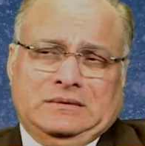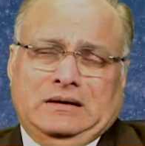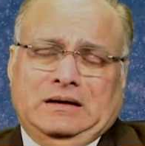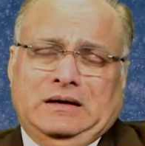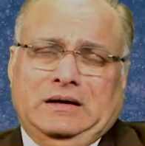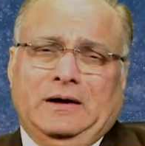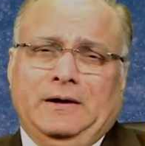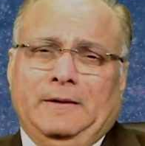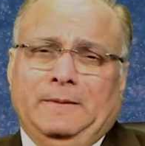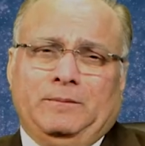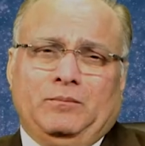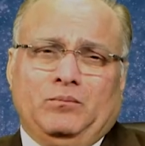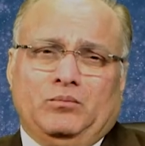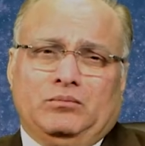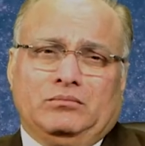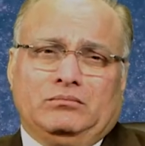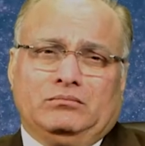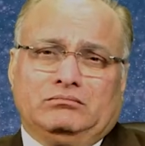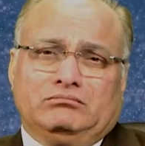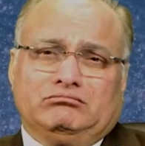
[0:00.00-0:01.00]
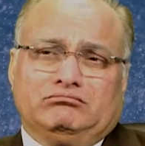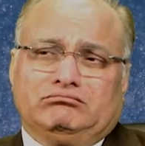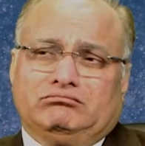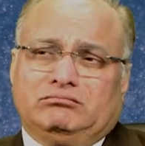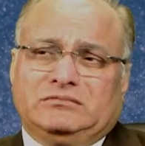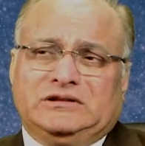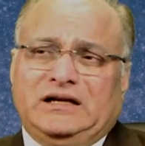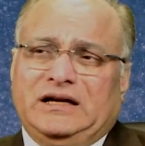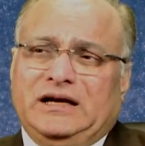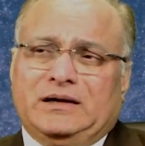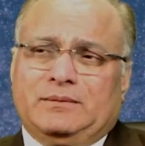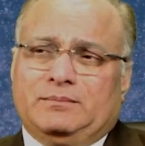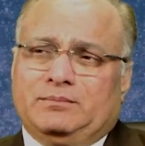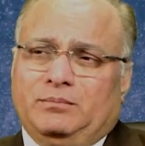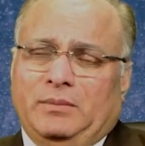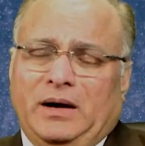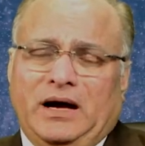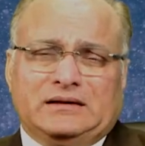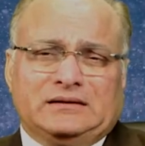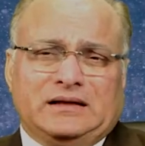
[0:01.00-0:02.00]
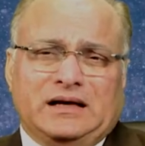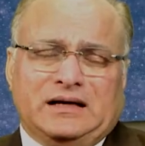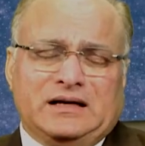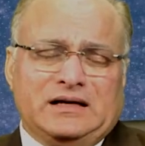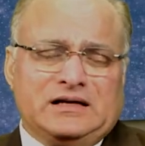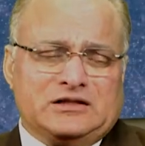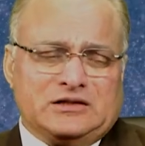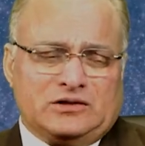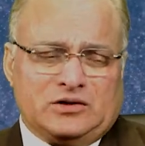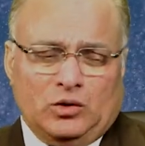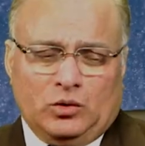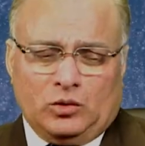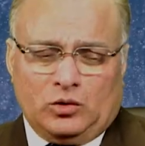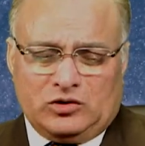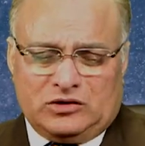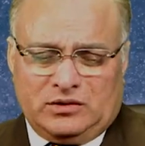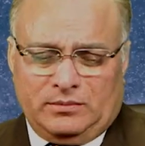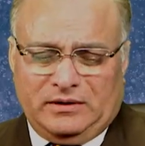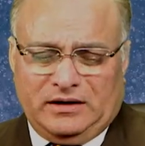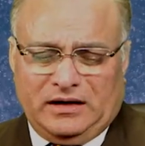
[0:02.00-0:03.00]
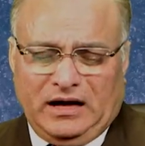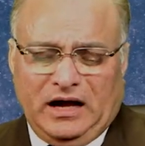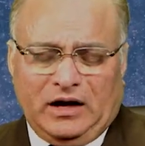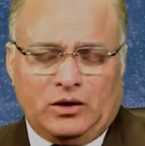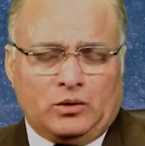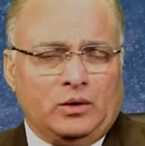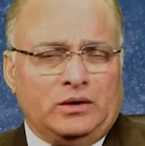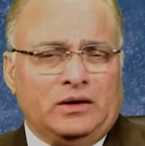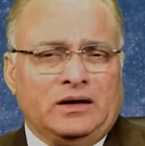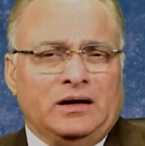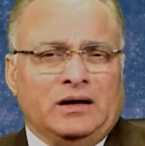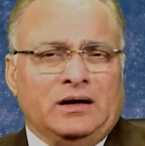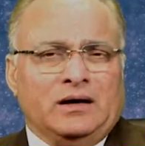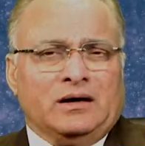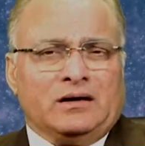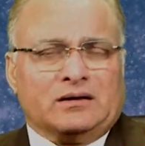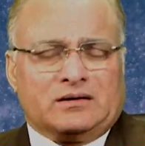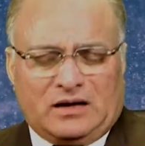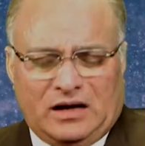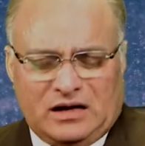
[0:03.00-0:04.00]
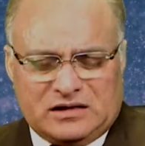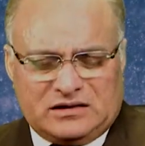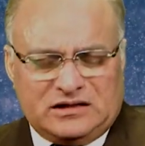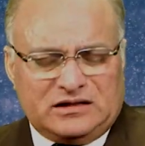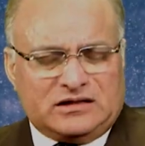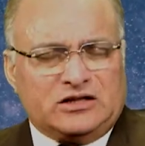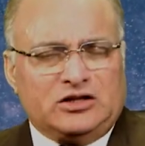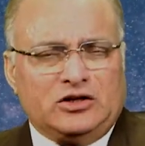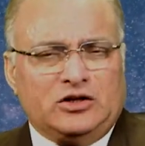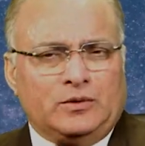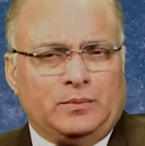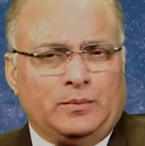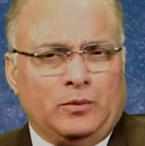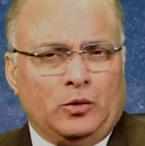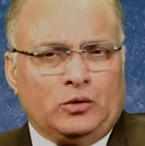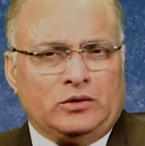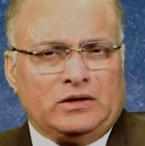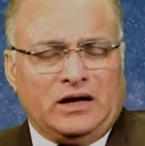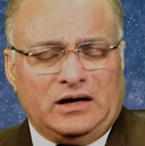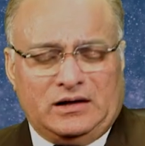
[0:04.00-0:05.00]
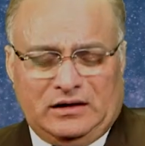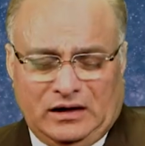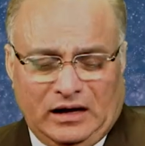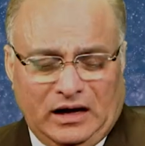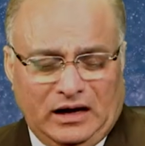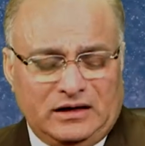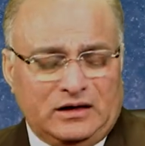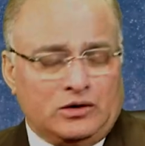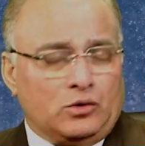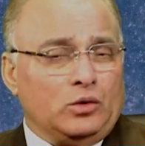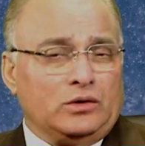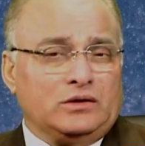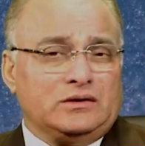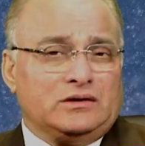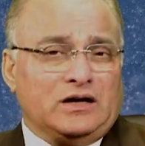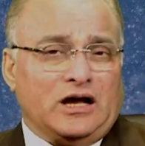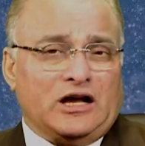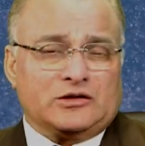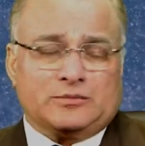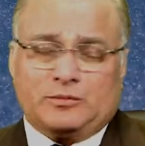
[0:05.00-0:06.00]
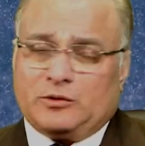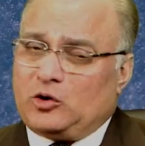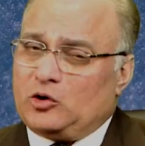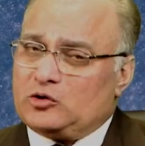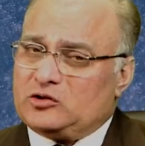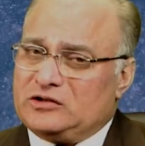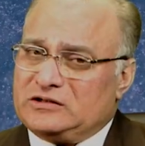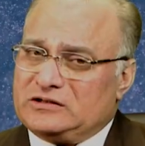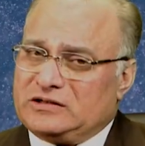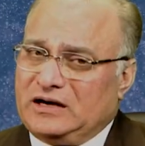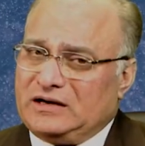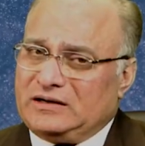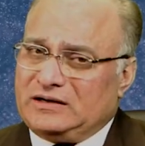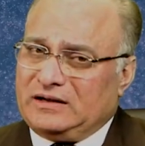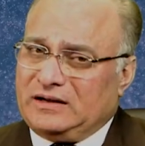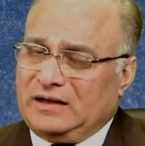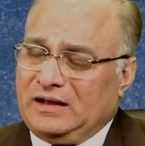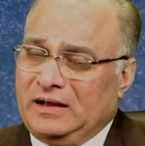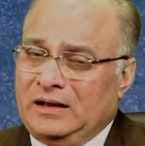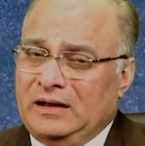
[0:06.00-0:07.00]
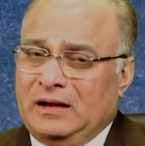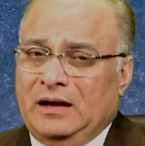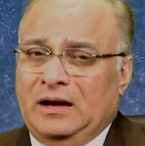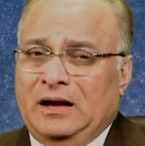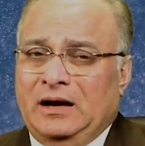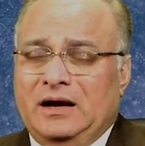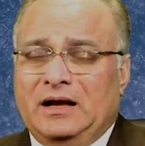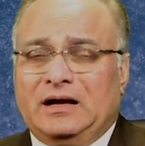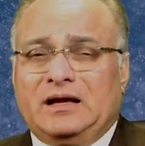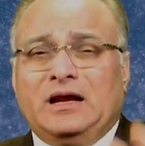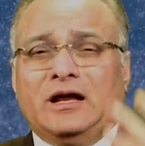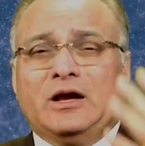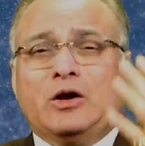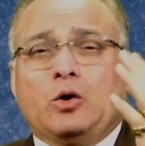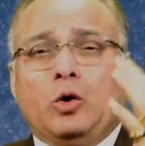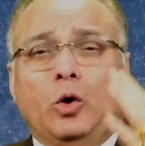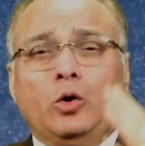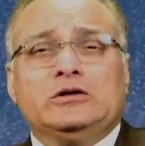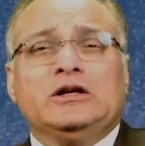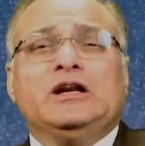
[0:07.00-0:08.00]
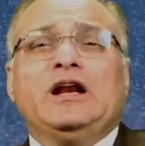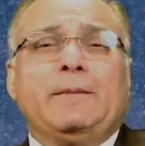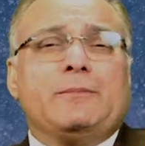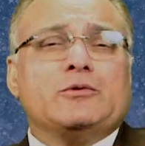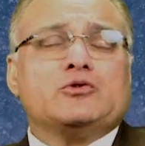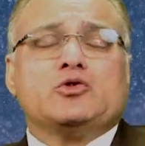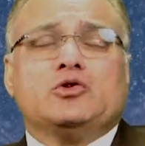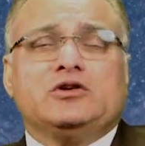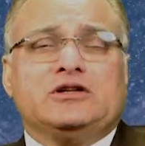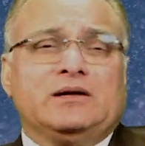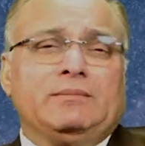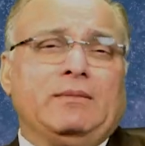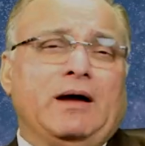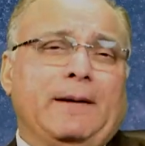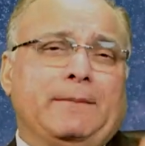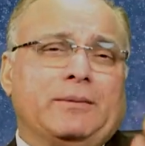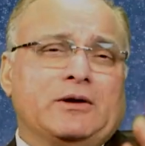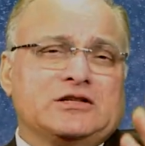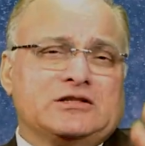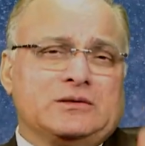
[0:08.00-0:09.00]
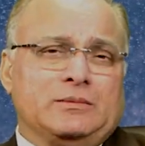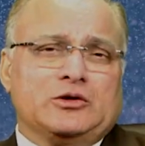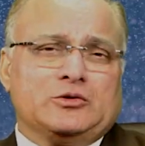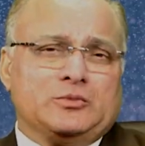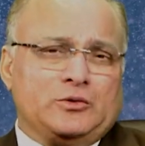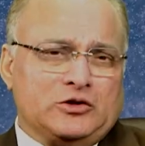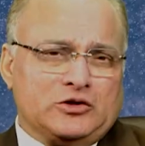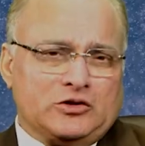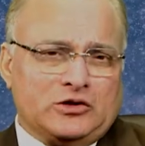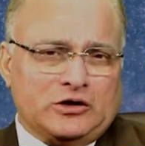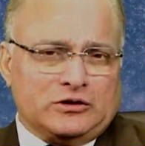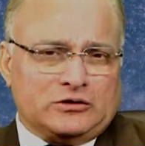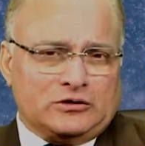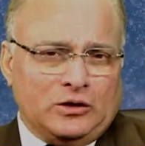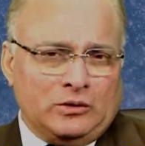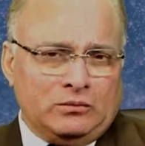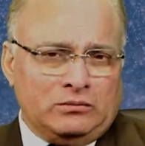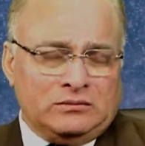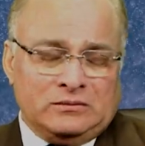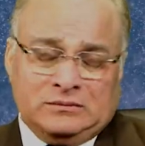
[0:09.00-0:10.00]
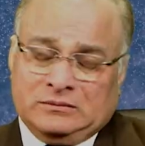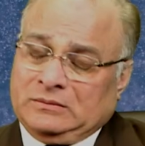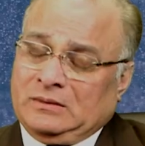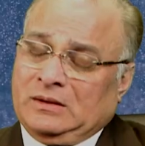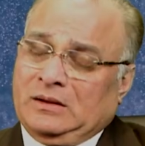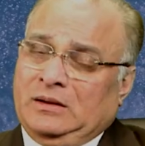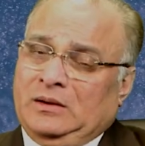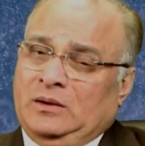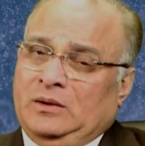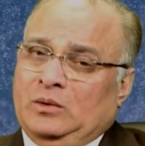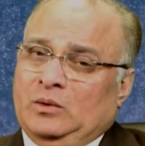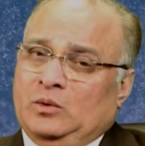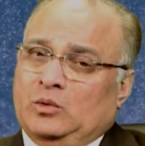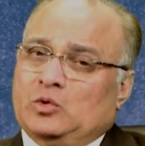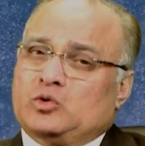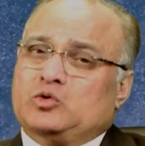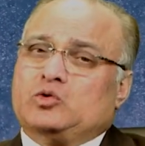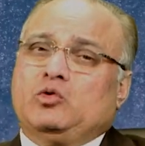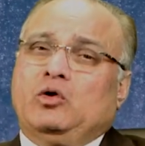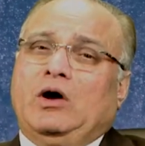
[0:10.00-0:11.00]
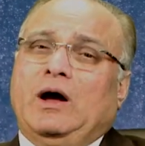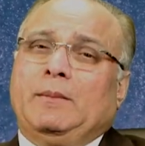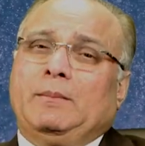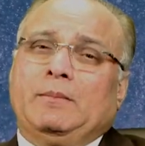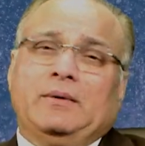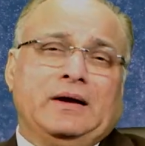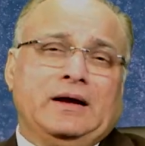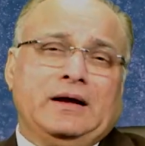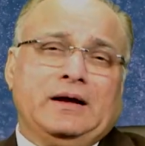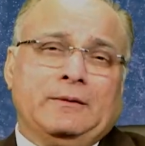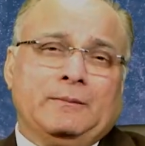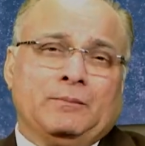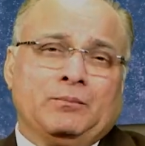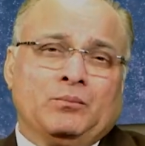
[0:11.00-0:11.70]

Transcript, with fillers: आ, ये एक बात है कि इस कंक्लूजन में ना कोई ट्रांजिट की रिपोर्ट है ना ही कोई टास्क प्रिकॉशन चैंटिंग है लेकिन एक गोल्डन अपॉर्चुनिटी मैं आपके समक्ष पेश करता हूँ उसको आप लें